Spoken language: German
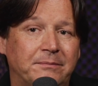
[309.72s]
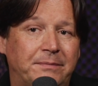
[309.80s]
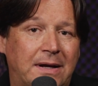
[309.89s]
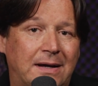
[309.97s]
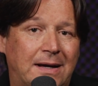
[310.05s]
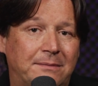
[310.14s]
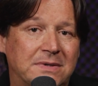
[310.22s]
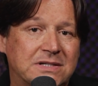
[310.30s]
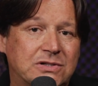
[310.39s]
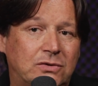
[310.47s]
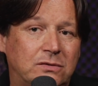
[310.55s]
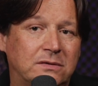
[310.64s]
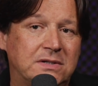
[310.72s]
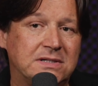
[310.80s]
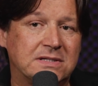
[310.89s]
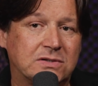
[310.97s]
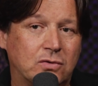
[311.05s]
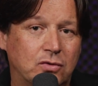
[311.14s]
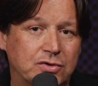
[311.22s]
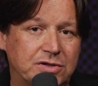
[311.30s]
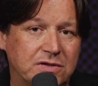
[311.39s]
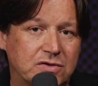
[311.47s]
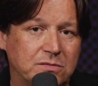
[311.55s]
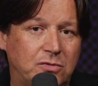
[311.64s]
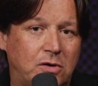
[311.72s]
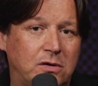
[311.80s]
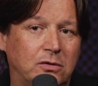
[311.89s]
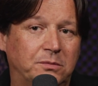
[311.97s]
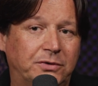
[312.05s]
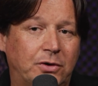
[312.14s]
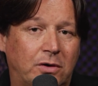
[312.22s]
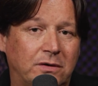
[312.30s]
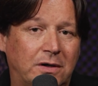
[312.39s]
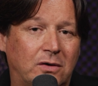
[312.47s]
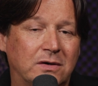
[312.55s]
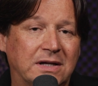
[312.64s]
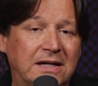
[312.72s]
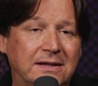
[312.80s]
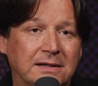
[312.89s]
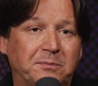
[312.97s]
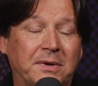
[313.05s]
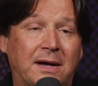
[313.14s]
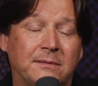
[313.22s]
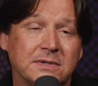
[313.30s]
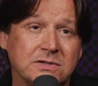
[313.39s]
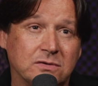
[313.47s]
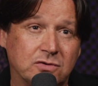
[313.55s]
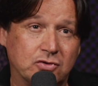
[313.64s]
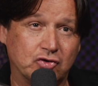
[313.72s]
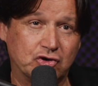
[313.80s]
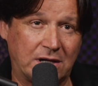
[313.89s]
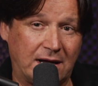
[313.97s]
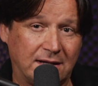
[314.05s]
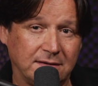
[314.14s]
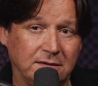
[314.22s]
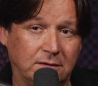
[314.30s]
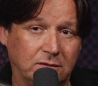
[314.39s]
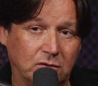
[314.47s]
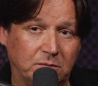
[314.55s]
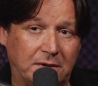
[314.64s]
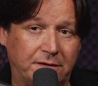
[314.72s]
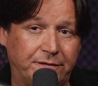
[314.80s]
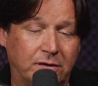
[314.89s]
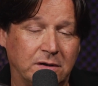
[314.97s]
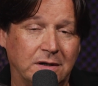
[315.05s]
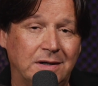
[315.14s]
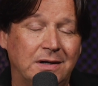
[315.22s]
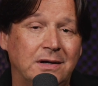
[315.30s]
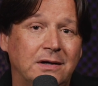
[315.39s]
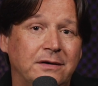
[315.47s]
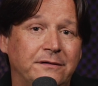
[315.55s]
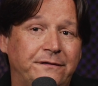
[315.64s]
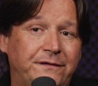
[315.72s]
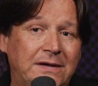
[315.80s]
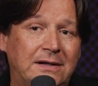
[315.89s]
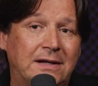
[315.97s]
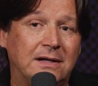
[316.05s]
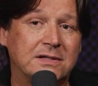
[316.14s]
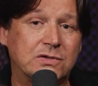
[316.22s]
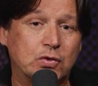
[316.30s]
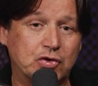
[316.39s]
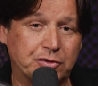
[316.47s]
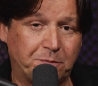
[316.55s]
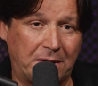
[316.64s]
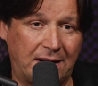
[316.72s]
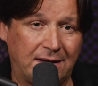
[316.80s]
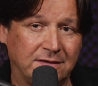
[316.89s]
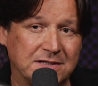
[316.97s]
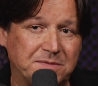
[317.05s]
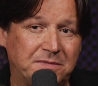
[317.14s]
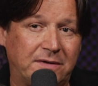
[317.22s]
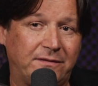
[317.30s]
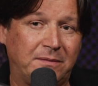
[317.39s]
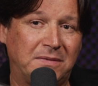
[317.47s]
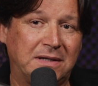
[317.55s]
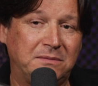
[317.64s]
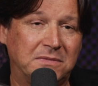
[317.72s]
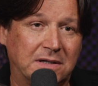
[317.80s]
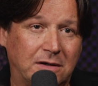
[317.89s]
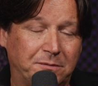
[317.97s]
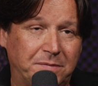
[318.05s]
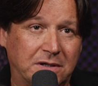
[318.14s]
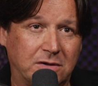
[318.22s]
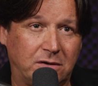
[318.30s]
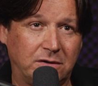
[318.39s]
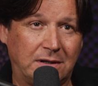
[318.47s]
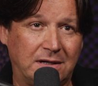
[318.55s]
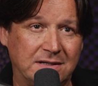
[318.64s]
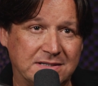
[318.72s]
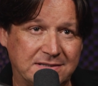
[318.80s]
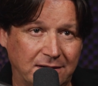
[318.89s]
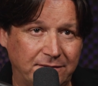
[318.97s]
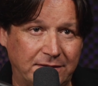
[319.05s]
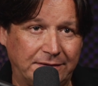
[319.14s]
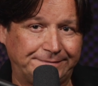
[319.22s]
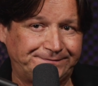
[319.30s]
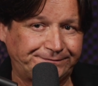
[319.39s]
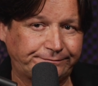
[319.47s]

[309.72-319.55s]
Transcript: bei Amazon dieses Coaching zu machen, um dann auch richtig bei Amazon zu starten und um einfach viel Geld zu sparen, dass man, wenn man immer glaubt, man kann alles selber,